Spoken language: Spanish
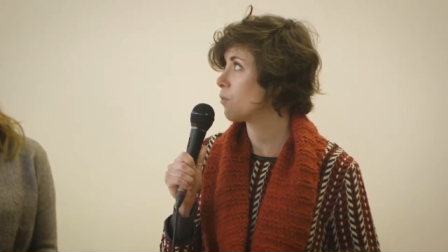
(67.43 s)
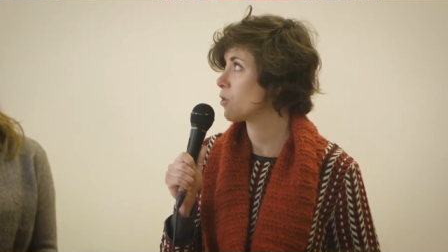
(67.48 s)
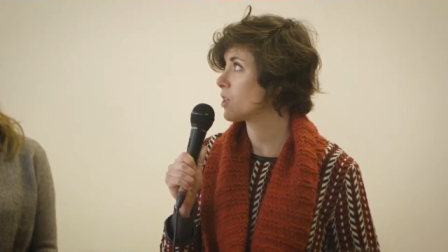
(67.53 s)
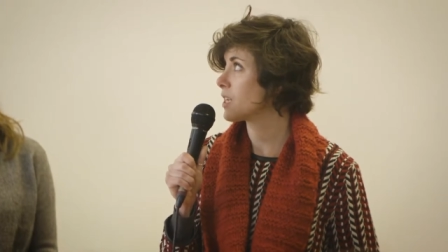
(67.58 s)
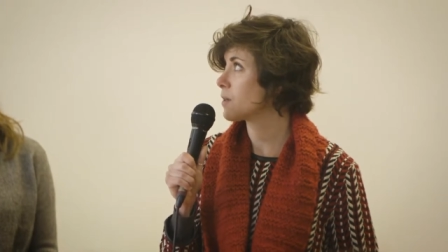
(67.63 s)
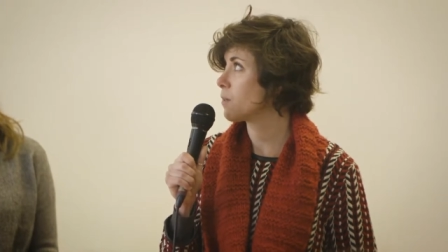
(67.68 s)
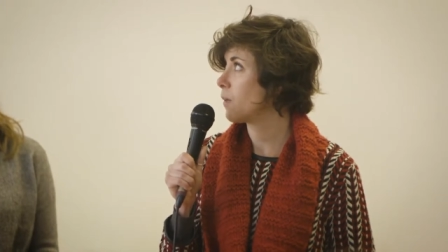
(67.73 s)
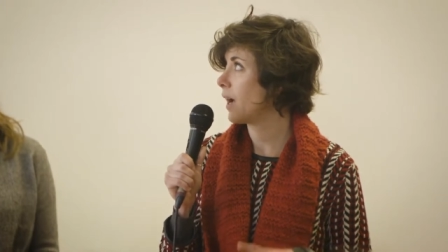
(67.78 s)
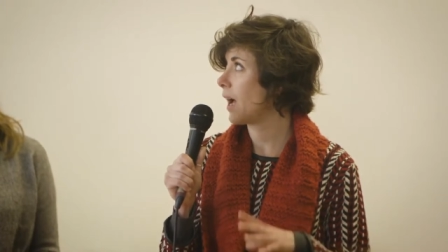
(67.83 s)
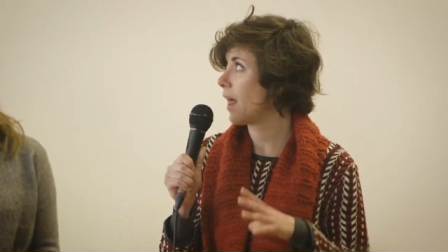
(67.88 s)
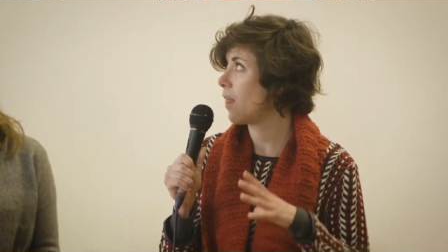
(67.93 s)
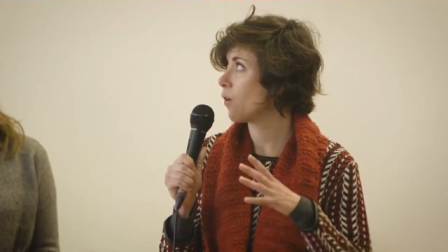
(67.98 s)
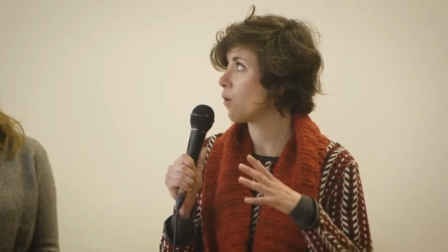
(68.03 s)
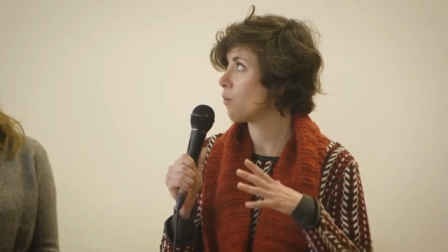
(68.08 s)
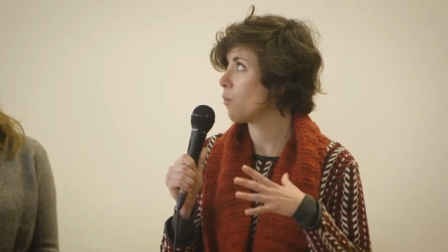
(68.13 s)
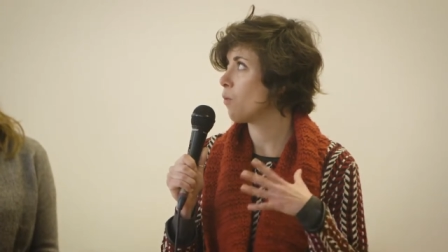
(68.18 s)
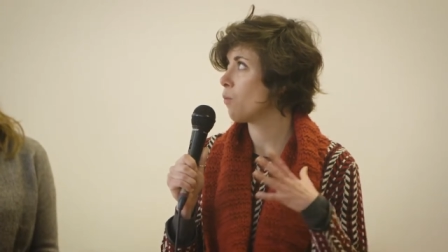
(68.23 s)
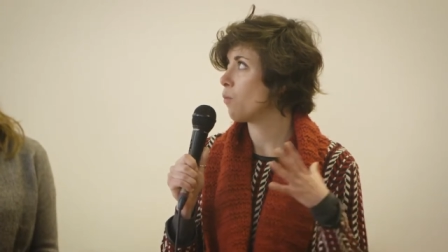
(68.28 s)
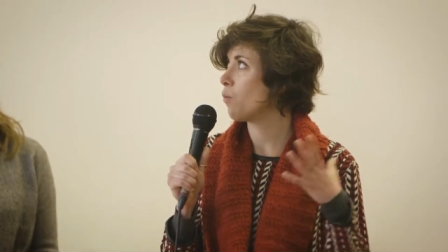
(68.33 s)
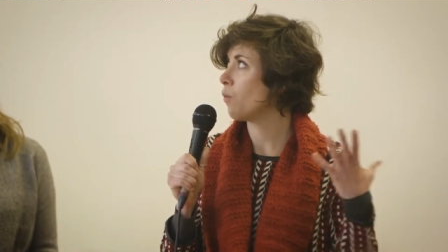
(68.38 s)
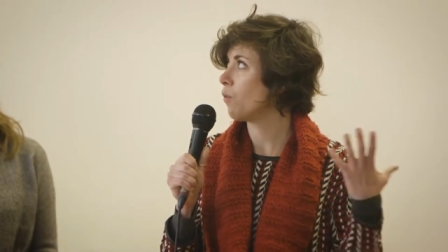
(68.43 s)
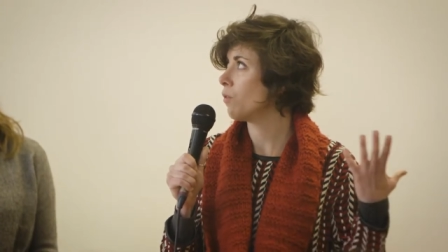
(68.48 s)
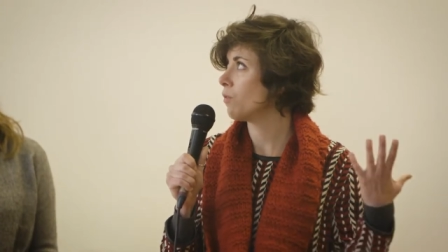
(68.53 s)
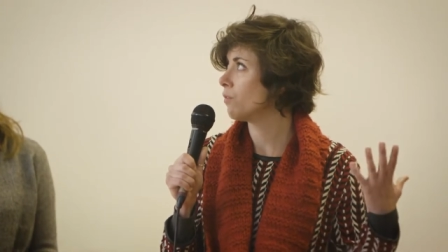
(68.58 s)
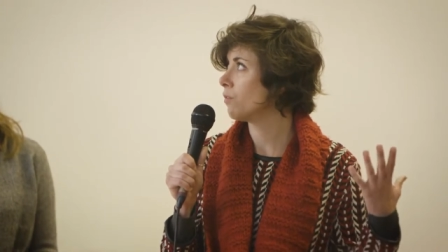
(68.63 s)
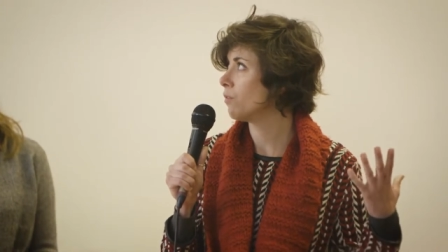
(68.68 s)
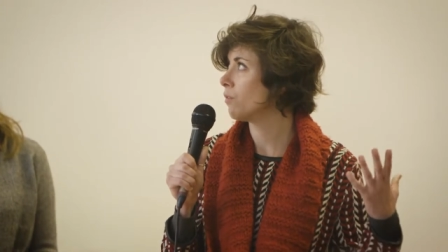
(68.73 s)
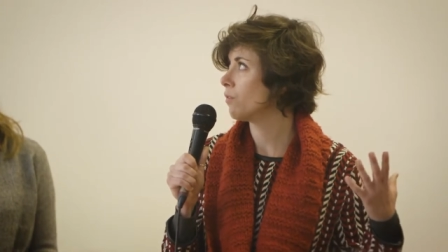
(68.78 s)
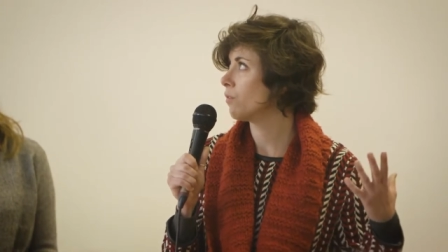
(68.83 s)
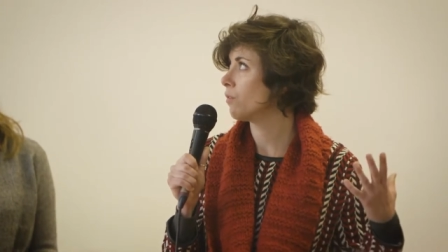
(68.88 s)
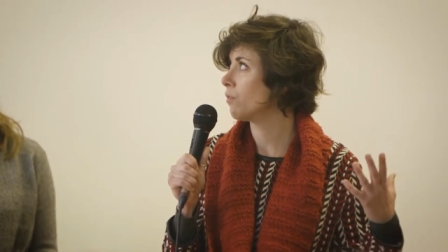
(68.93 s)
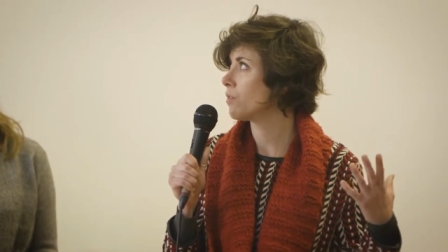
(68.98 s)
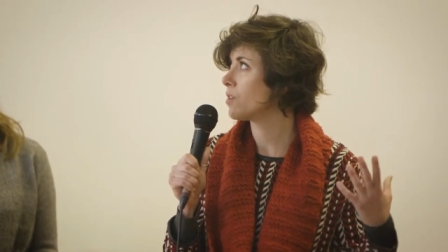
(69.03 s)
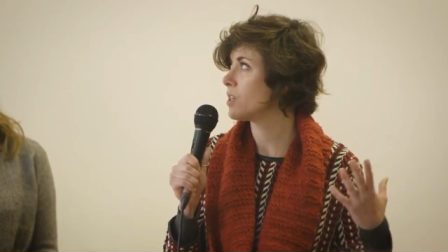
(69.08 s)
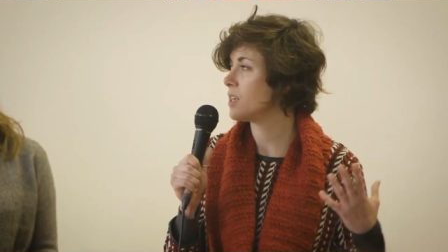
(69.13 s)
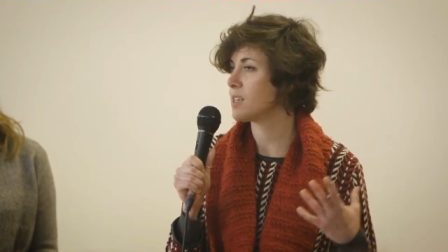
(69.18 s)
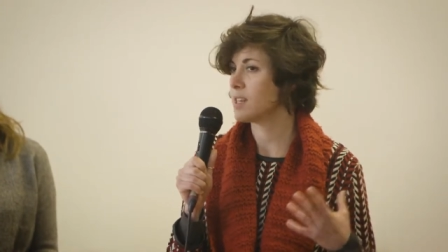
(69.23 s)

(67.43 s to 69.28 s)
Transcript: hemos desplegado como un,